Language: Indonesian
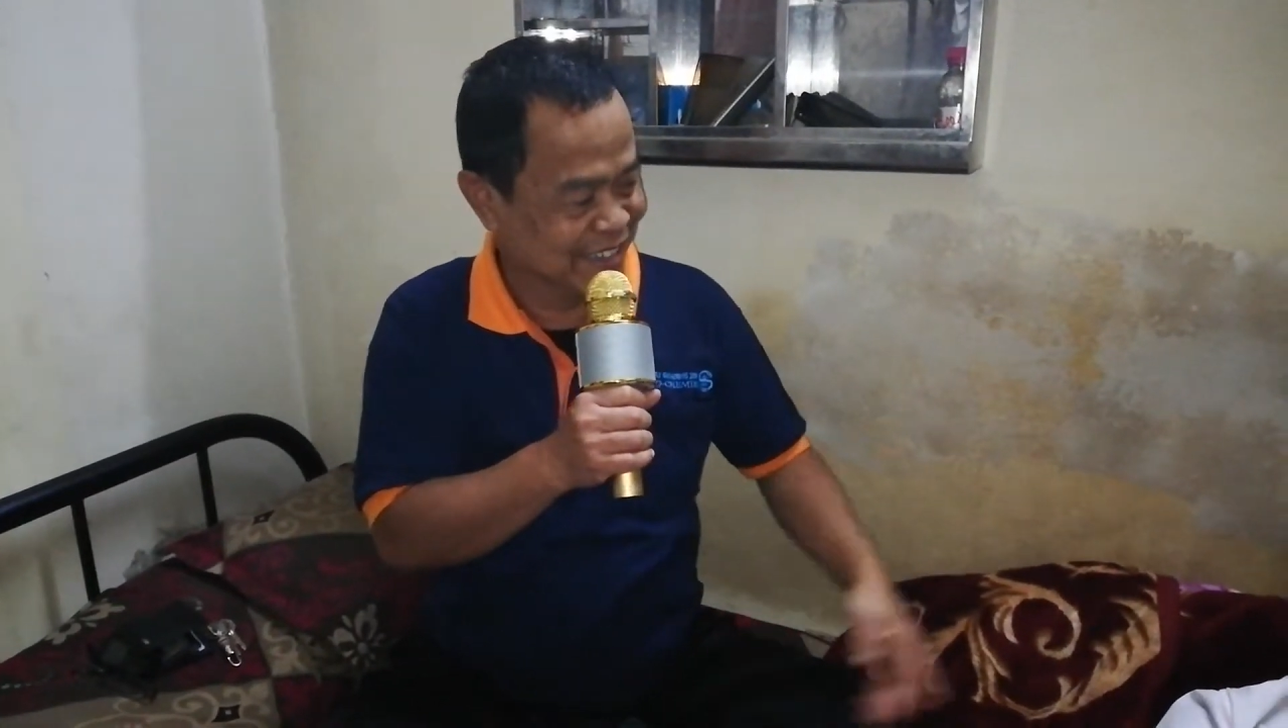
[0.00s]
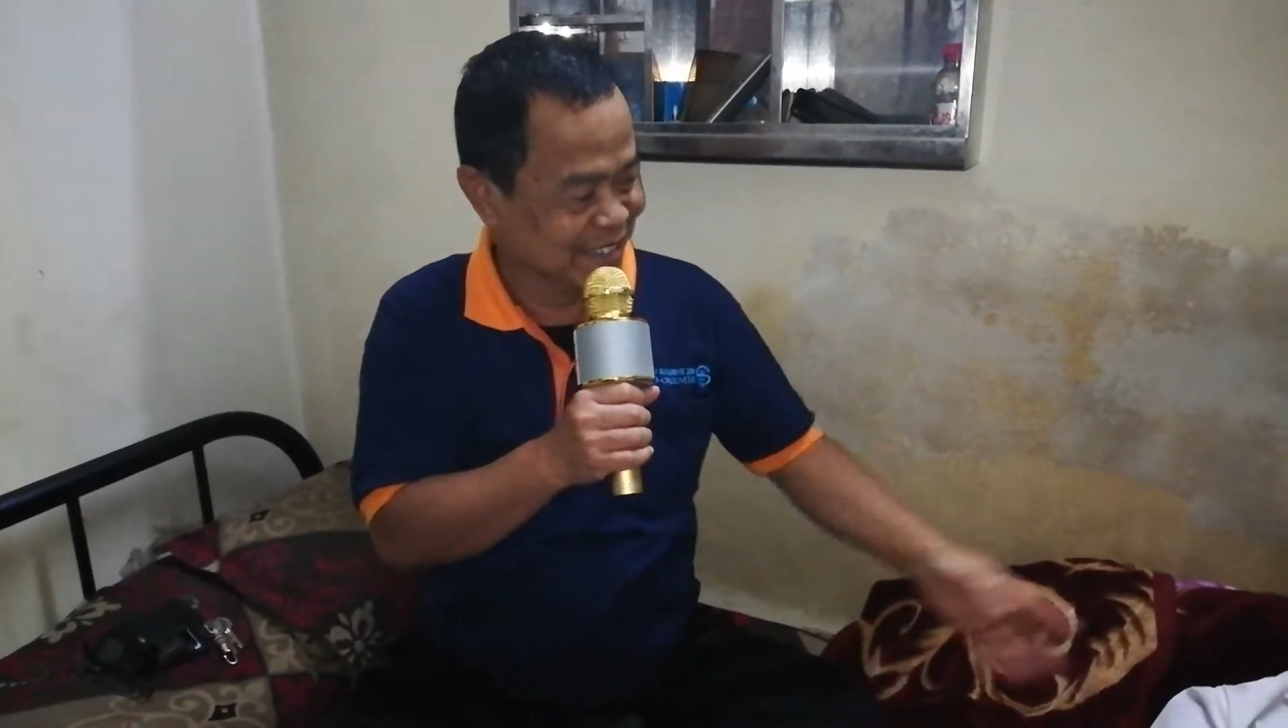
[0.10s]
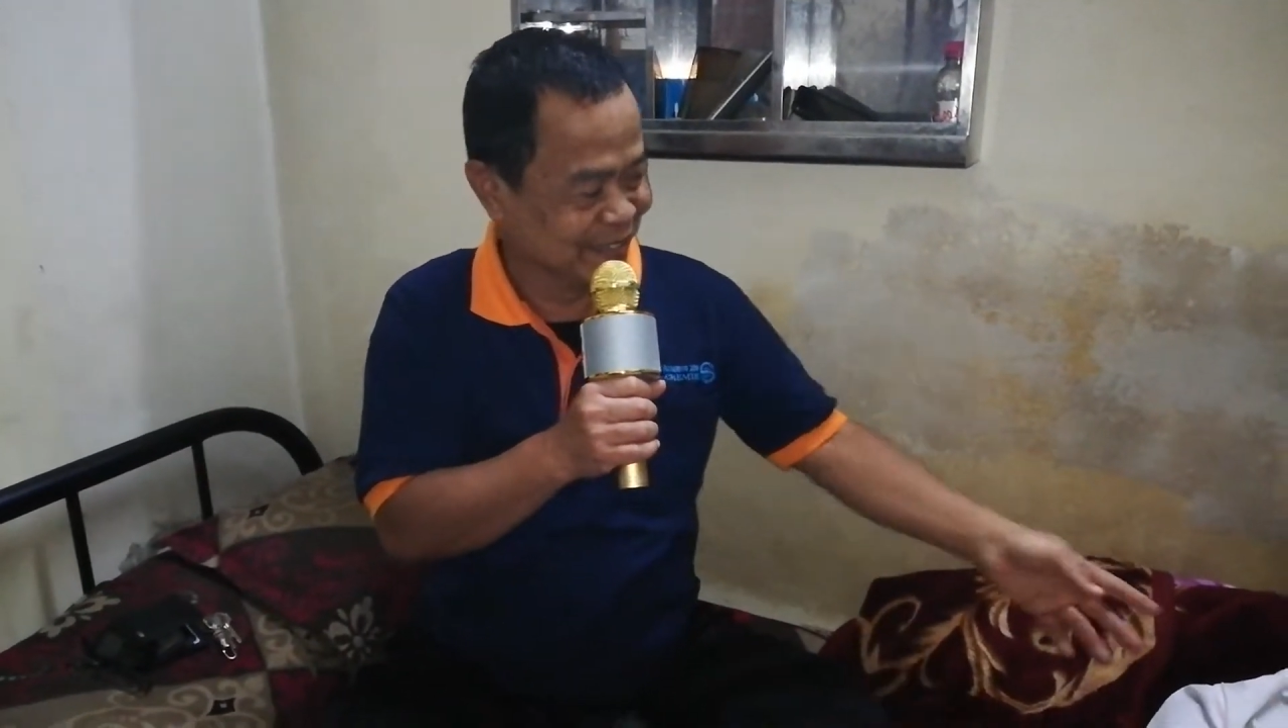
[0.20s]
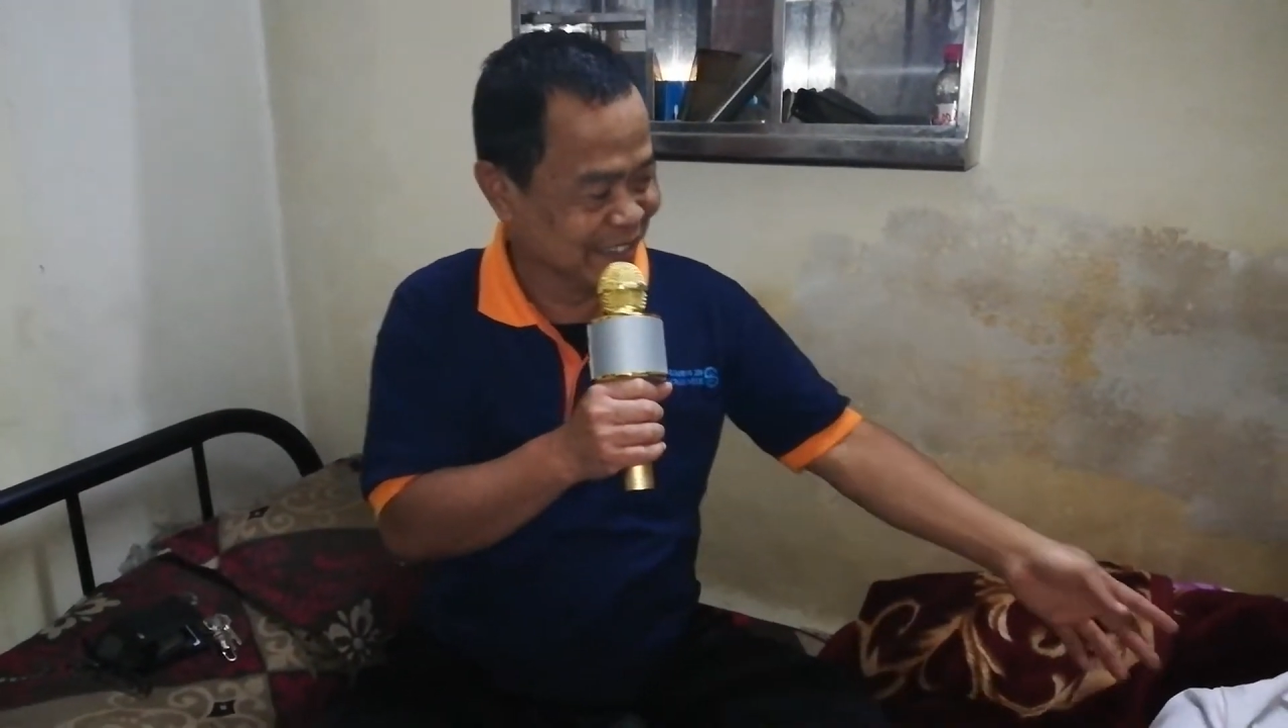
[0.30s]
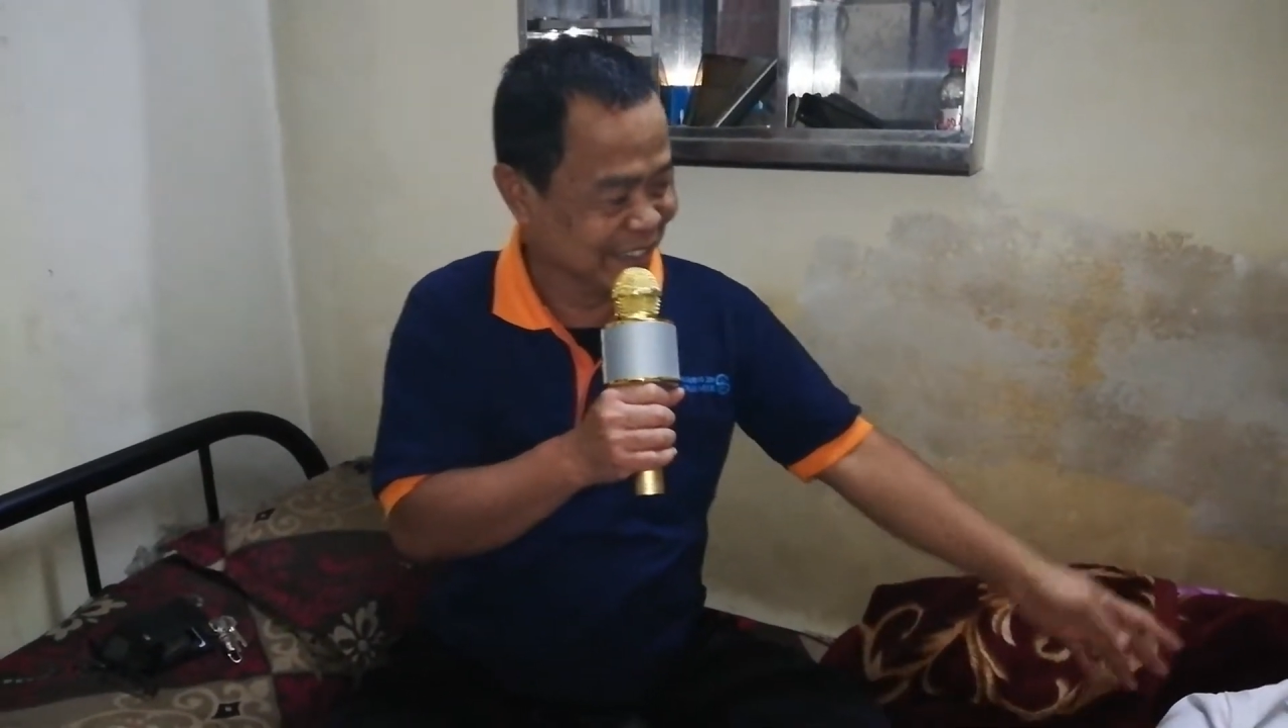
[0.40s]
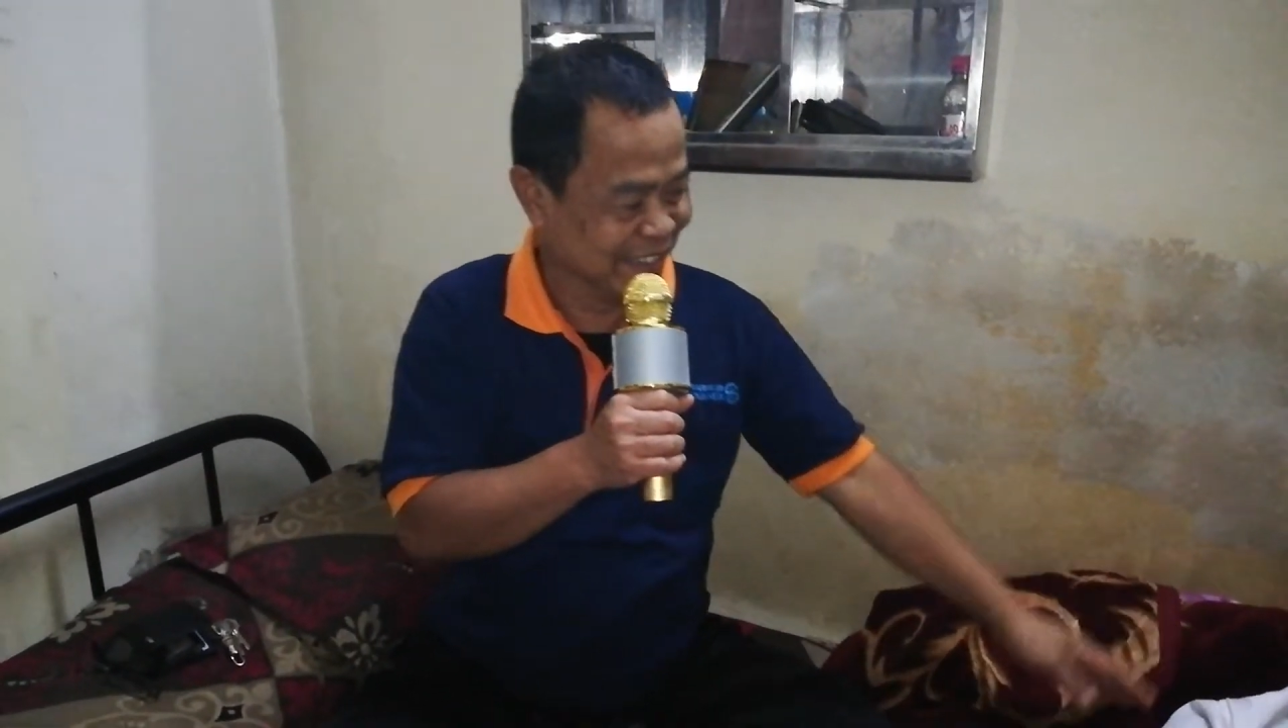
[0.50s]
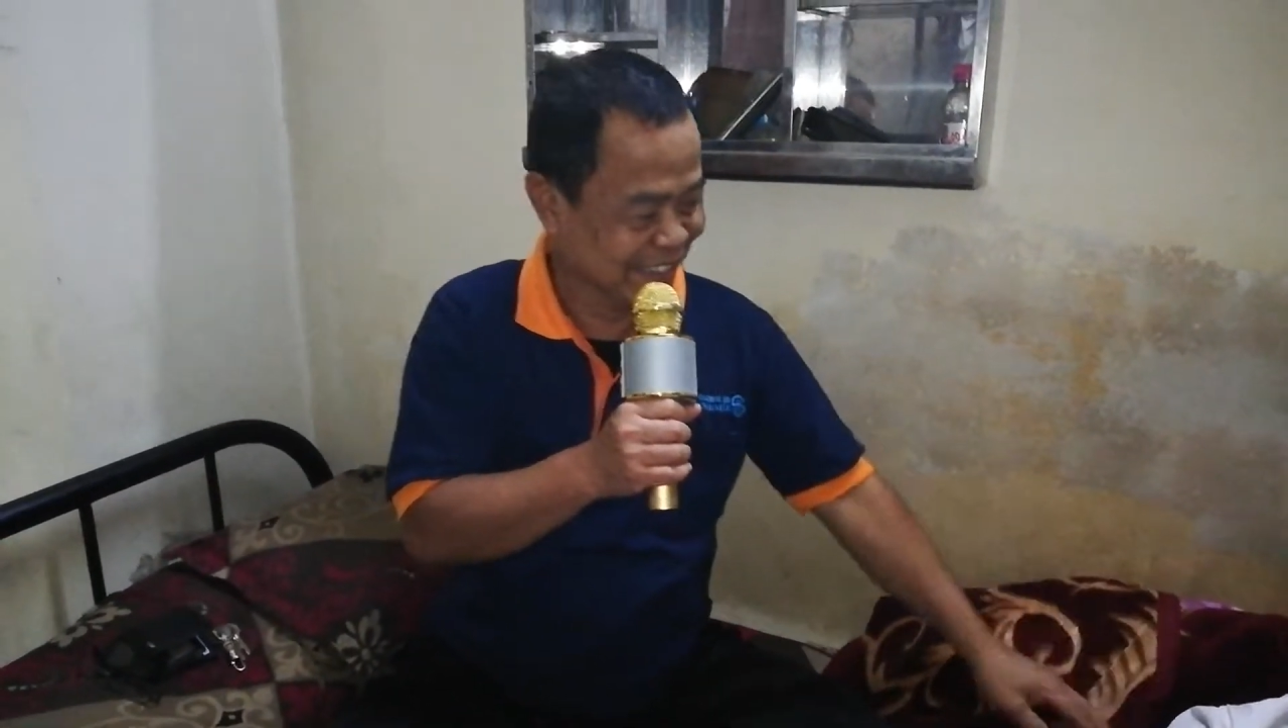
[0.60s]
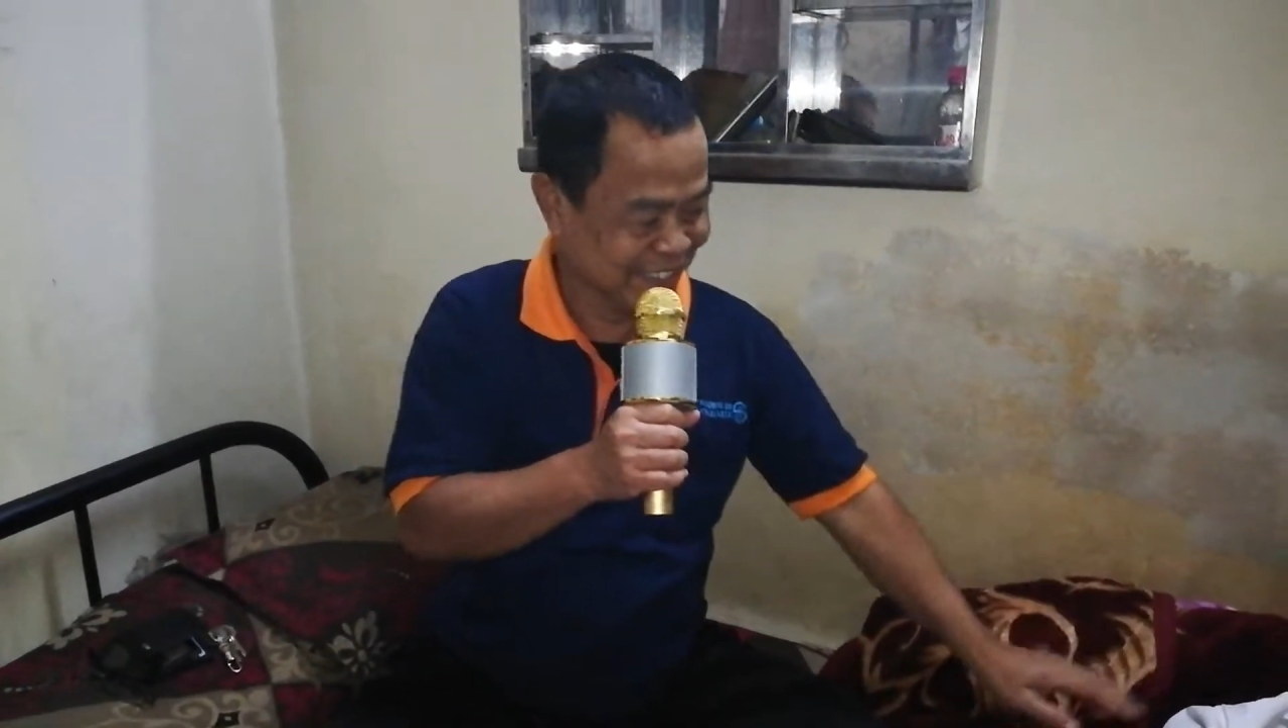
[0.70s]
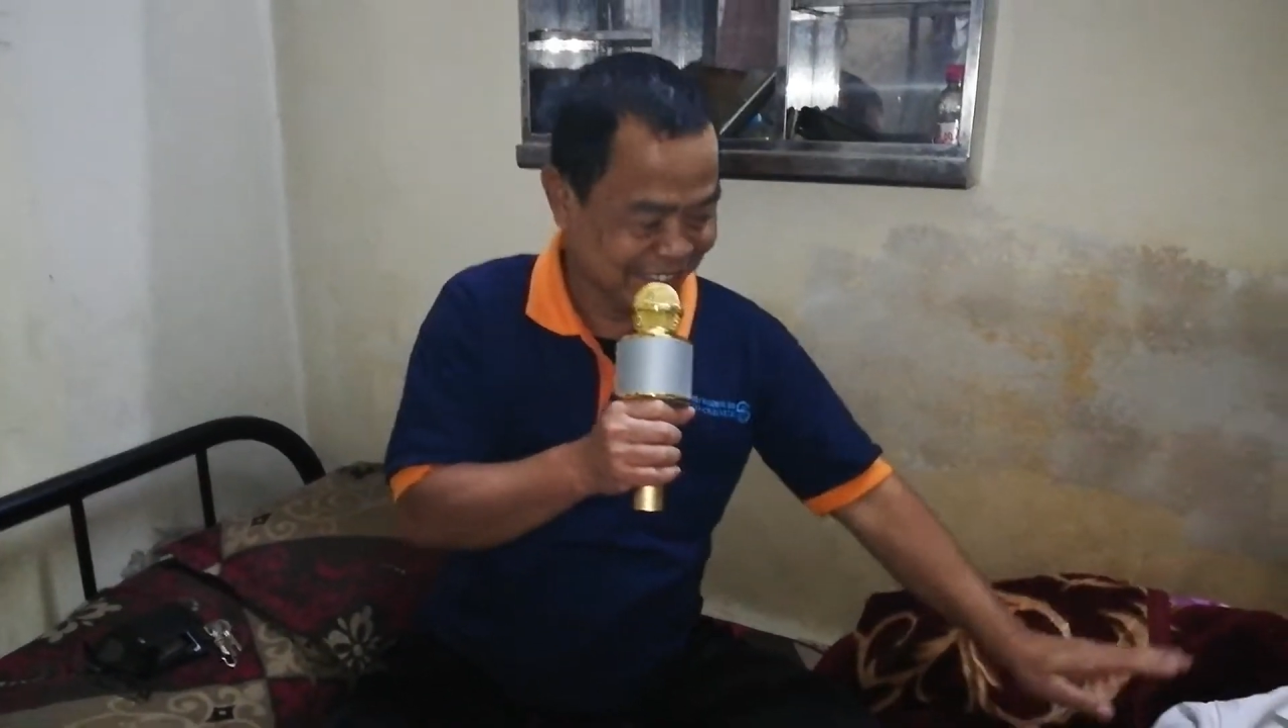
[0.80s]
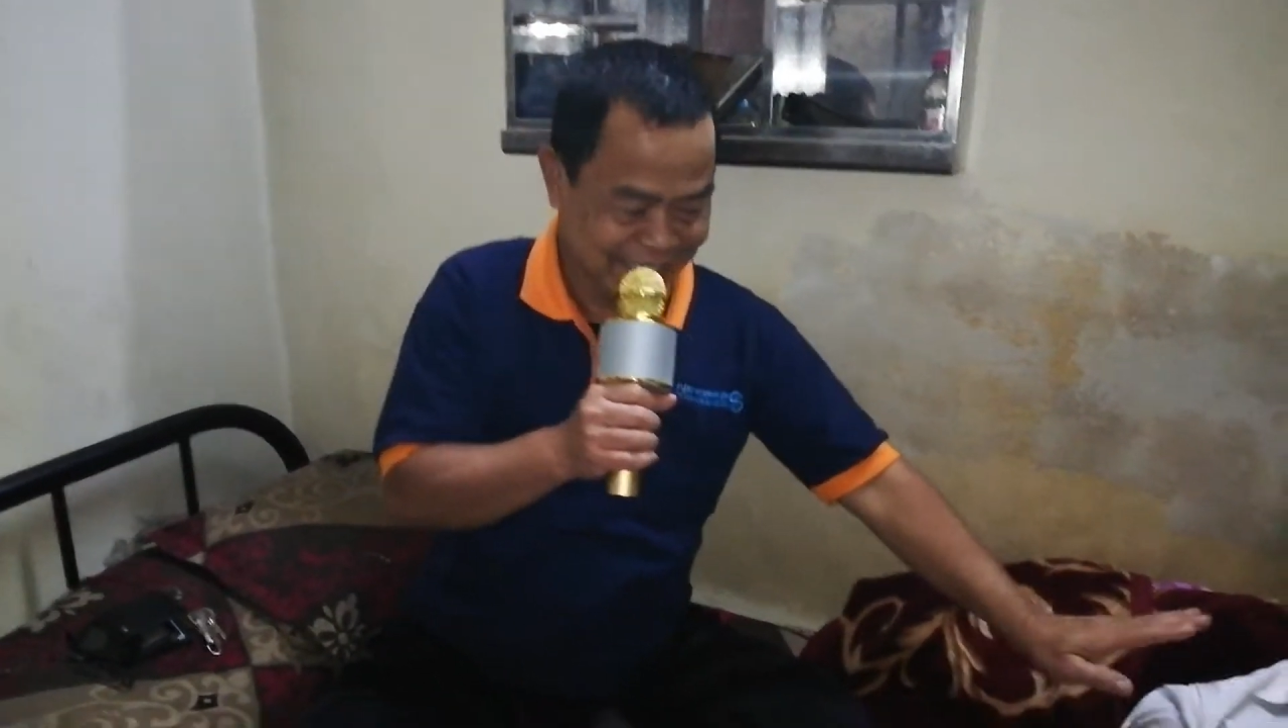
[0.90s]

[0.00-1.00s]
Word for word: juga ini